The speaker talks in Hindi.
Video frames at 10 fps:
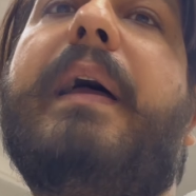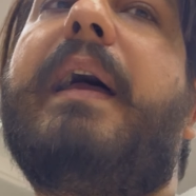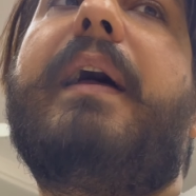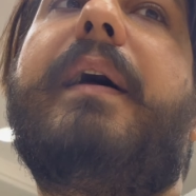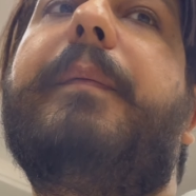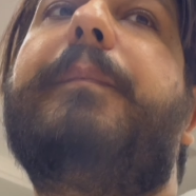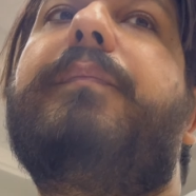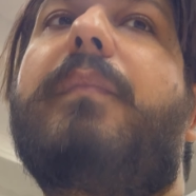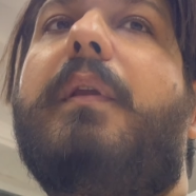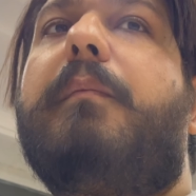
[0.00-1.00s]
मैं
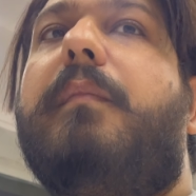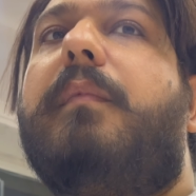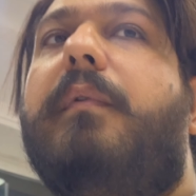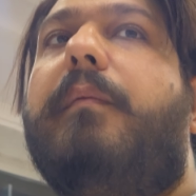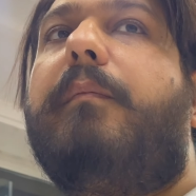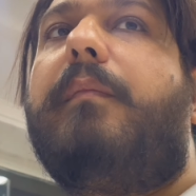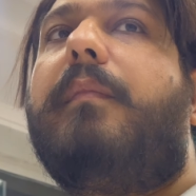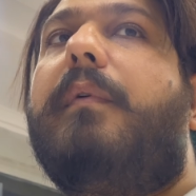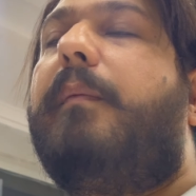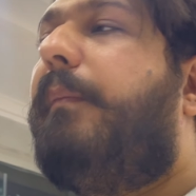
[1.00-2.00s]
हीट में गाड़ी खड़ी करेंगे
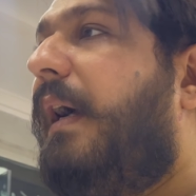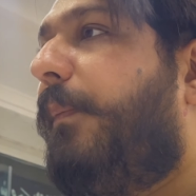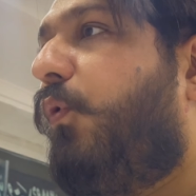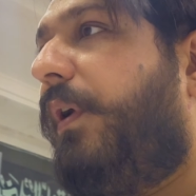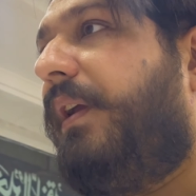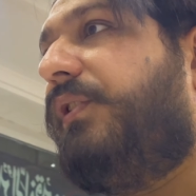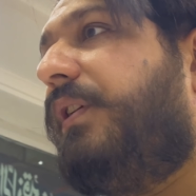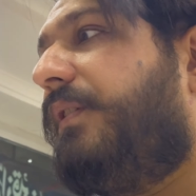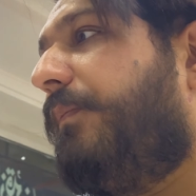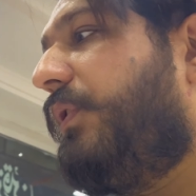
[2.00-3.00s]
तब मैं आपको एक
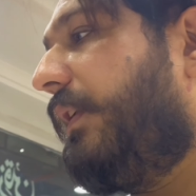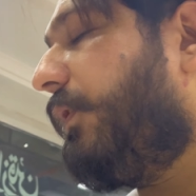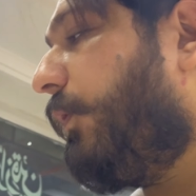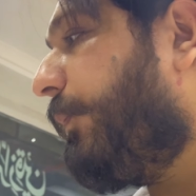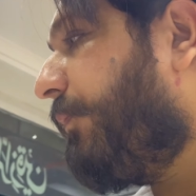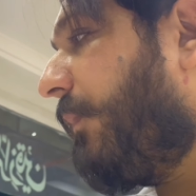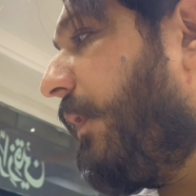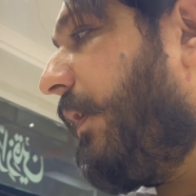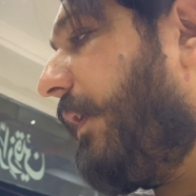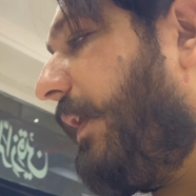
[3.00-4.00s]
चीज़ समझाता हूँ
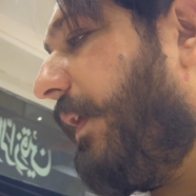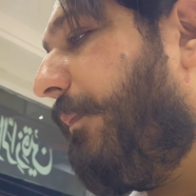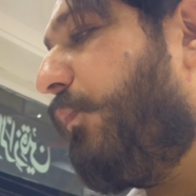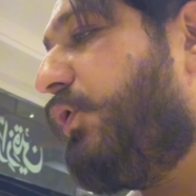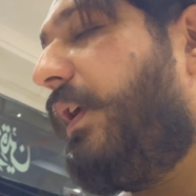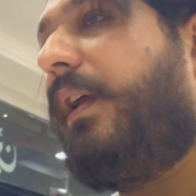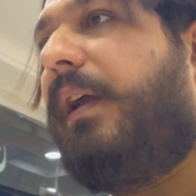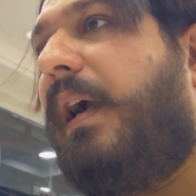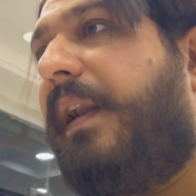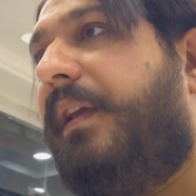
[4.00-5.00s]
कि मुझे
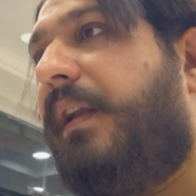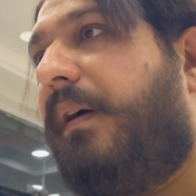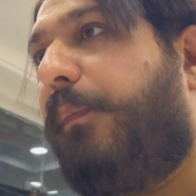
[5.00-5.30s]
गाड़ी ना